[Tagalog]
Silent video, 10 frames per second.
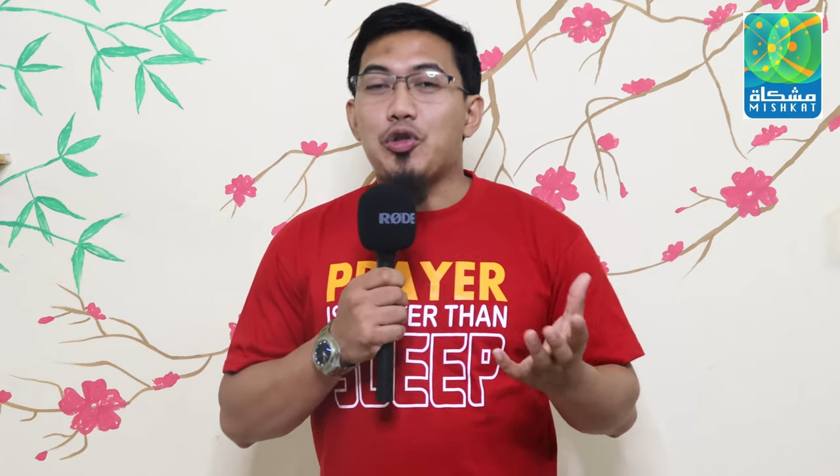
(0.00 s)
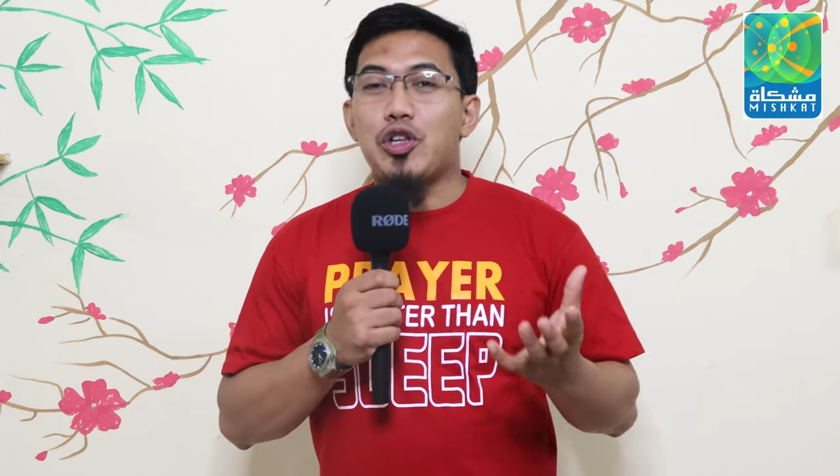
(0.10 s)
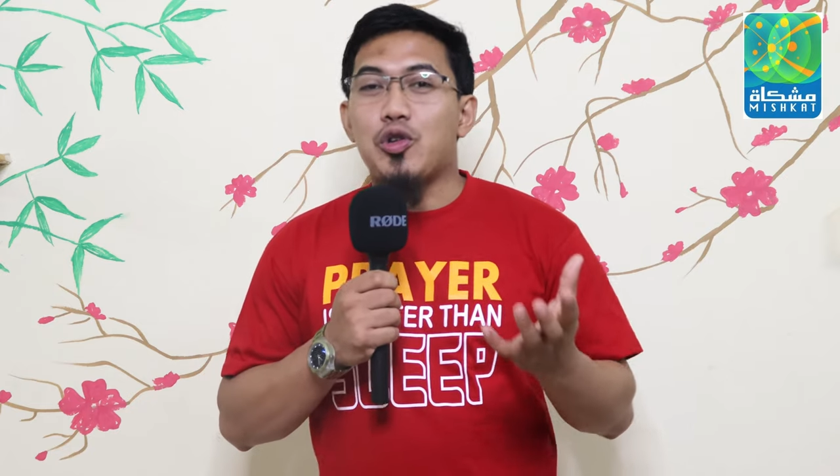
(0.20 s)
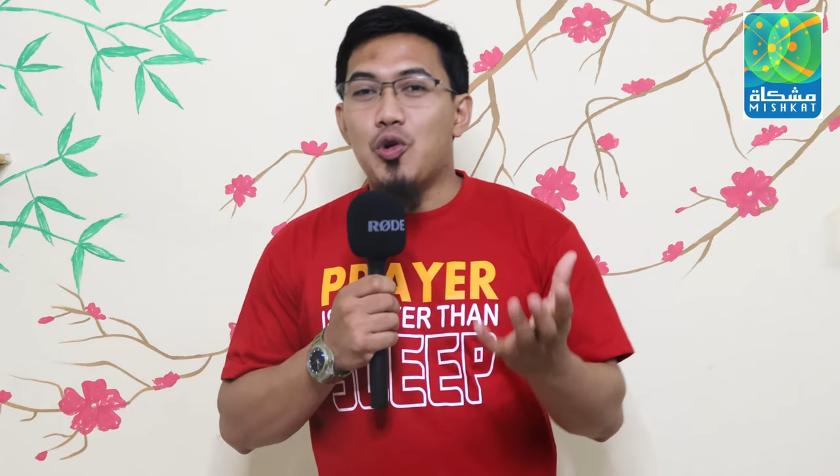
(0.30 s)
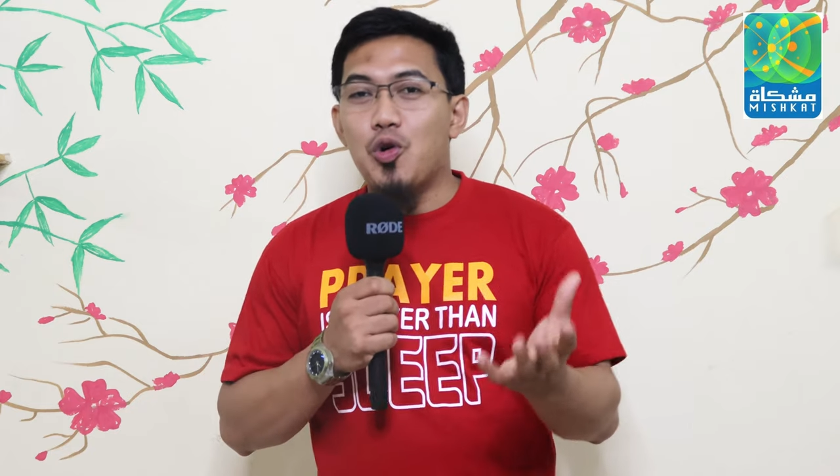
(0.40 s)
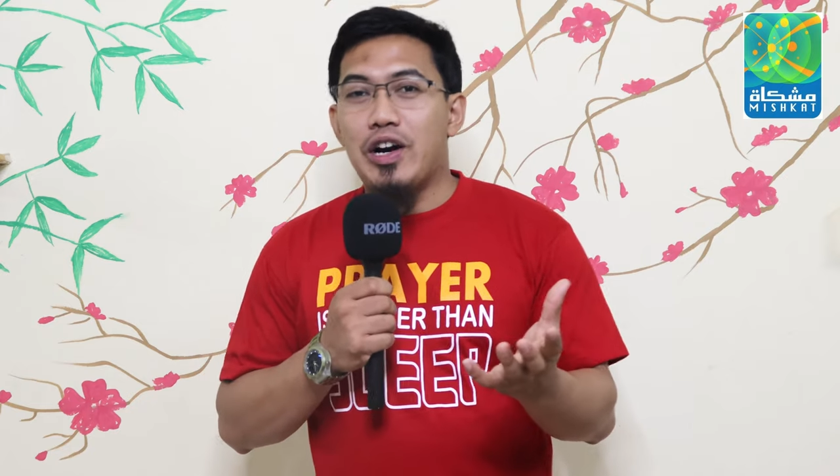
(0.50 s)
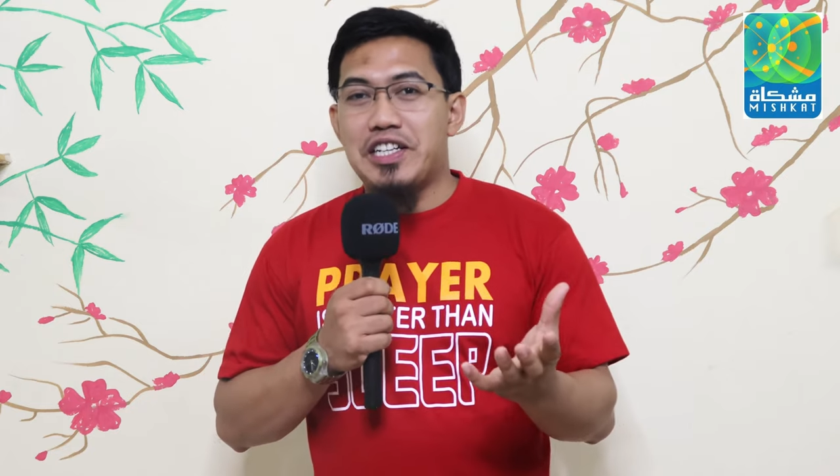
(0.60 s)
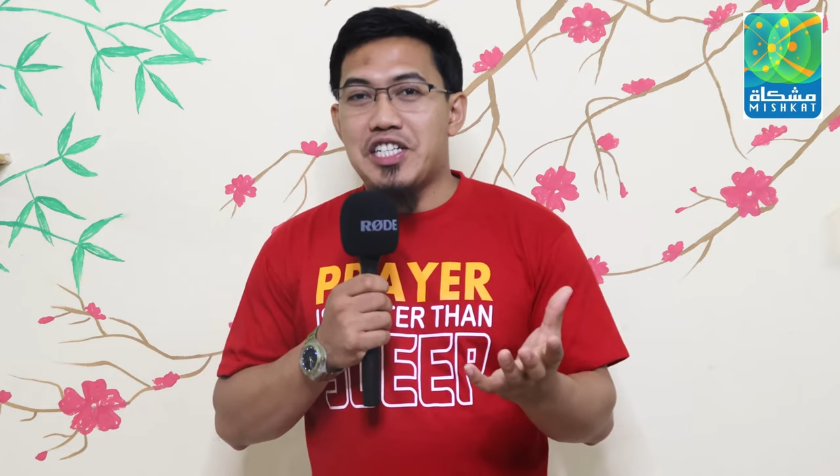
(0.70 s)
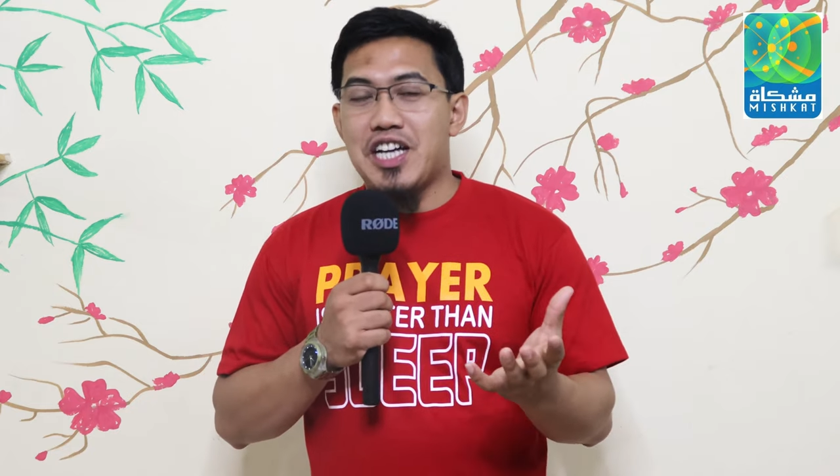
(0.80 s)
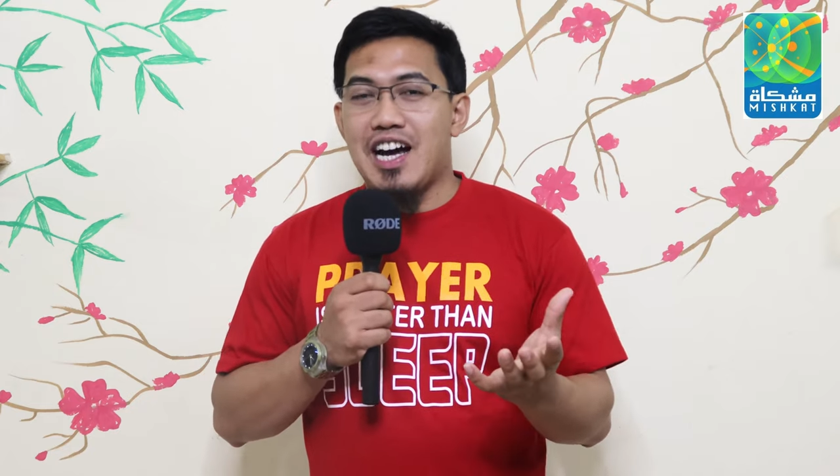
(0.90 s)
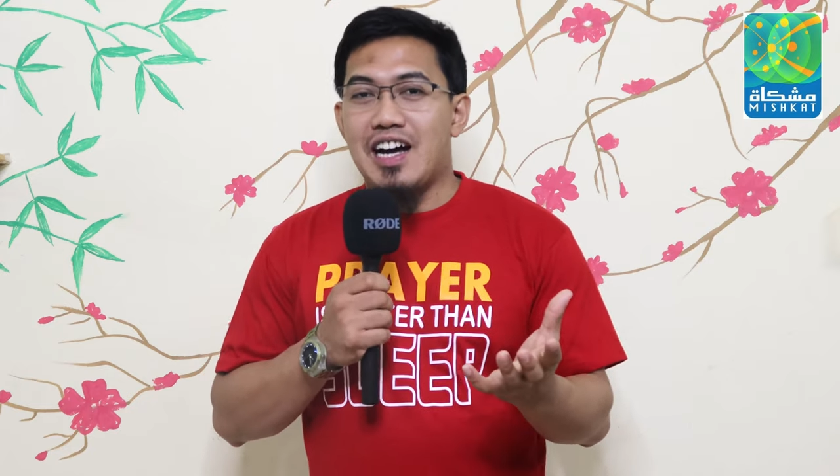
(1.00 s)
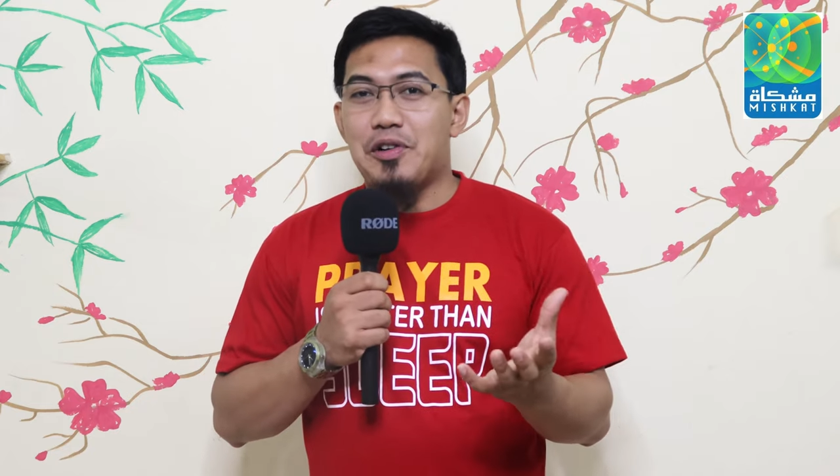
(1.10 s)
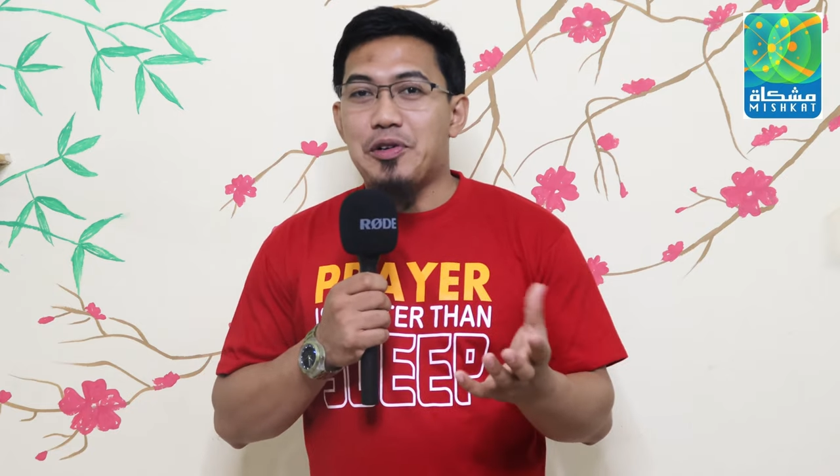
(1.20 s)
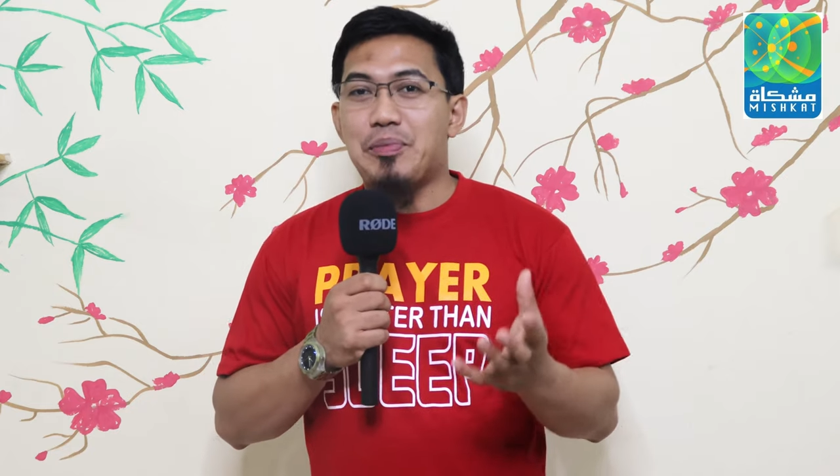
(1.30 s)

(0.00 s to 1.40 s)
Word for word: o tinulungan siya